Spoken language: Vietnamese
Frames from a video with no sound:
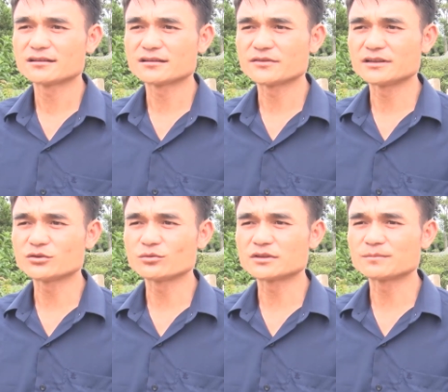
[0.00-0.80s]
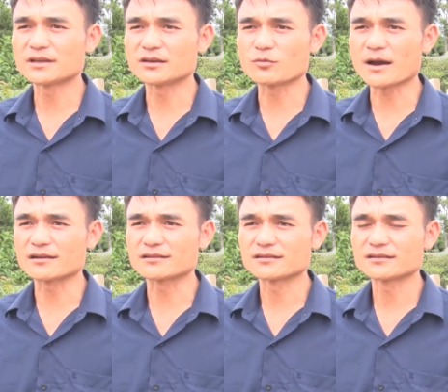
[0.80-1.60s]
về trồng tập thể của
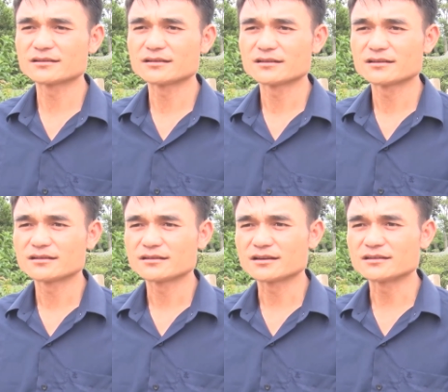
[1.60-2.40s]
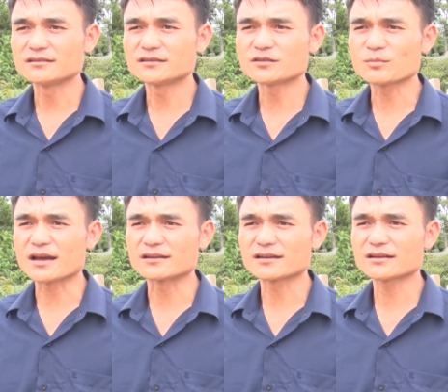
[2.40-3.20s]
bản. Nhân dân trong
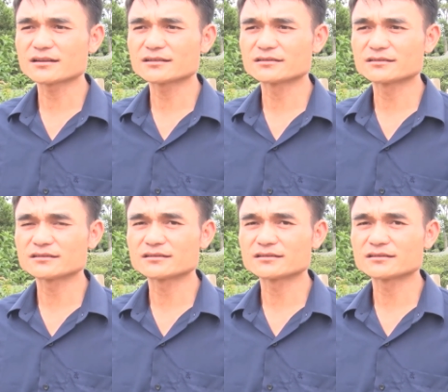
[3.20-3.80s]
bản đã ừ,